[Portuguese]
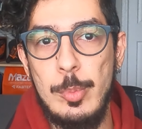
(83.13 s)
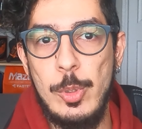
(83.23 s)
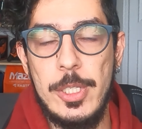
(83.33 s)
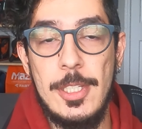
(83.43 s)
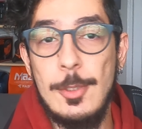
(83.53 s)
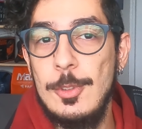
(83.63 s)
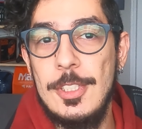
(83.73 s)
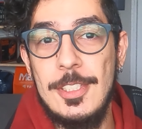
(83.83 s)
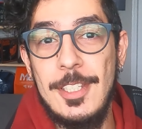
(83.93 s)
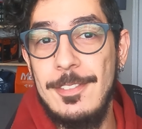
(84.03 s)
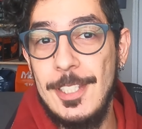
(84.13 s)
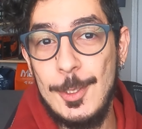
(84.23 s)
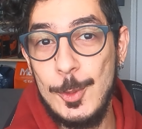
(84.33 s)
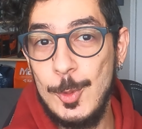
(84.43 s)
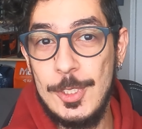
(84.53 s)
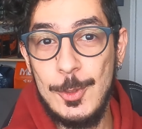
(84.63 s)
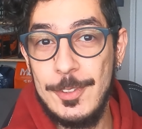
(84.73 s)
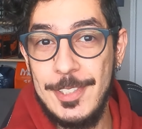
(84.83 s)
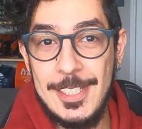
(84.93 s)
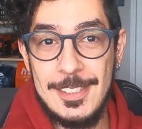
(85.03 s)
porque não tinha evento, não tinha o que
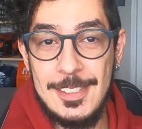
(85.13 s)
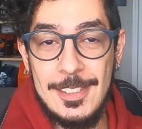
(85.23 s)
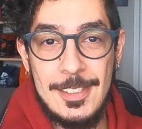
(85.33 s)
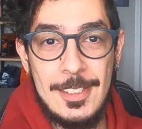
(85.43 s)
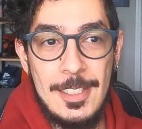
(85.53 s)
fazer